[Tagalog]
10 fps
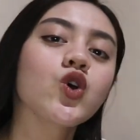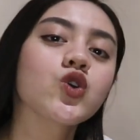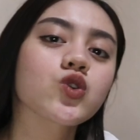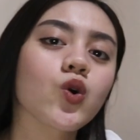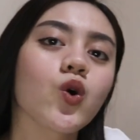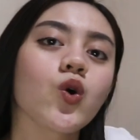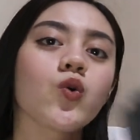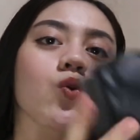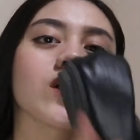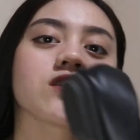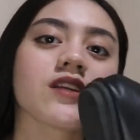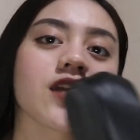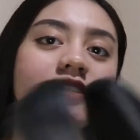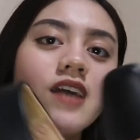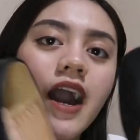So, once
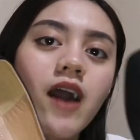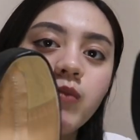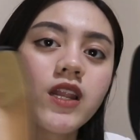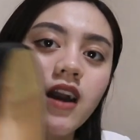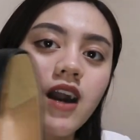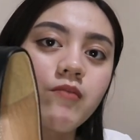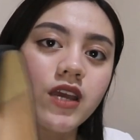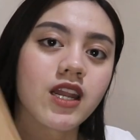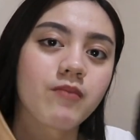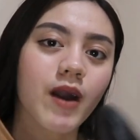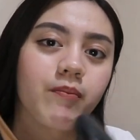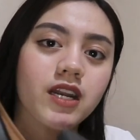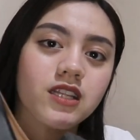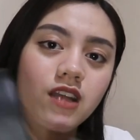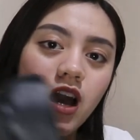na nasa cabin na kami,
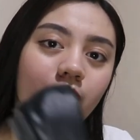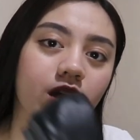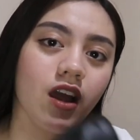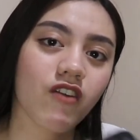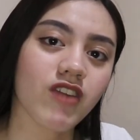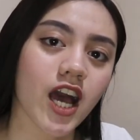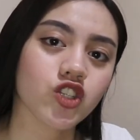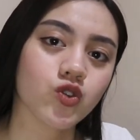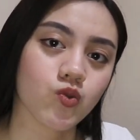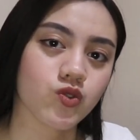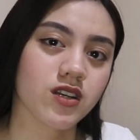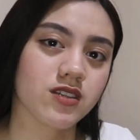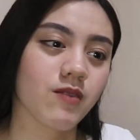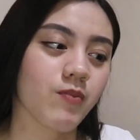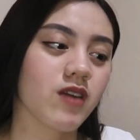nagpapalit na kami ng flat shoes.
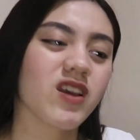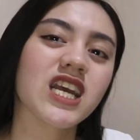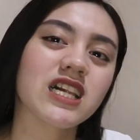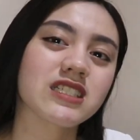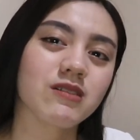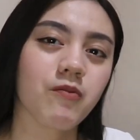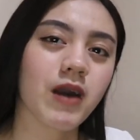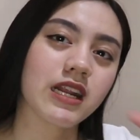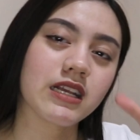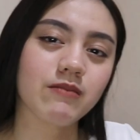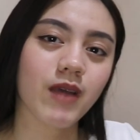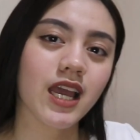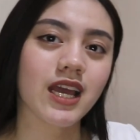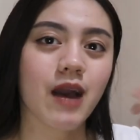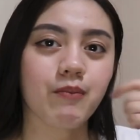Kasi pag heels, di ba, parang
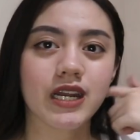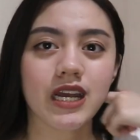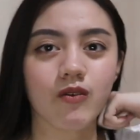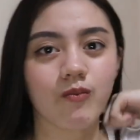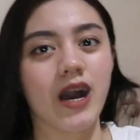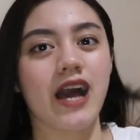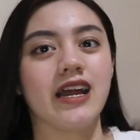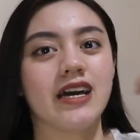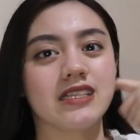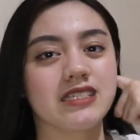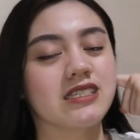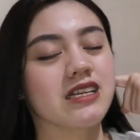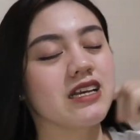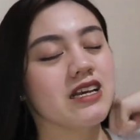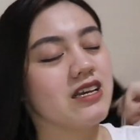mahirapan na yung balance
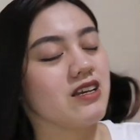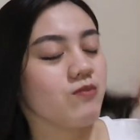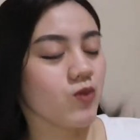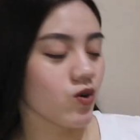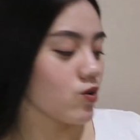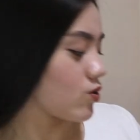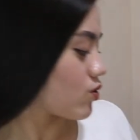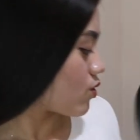mo.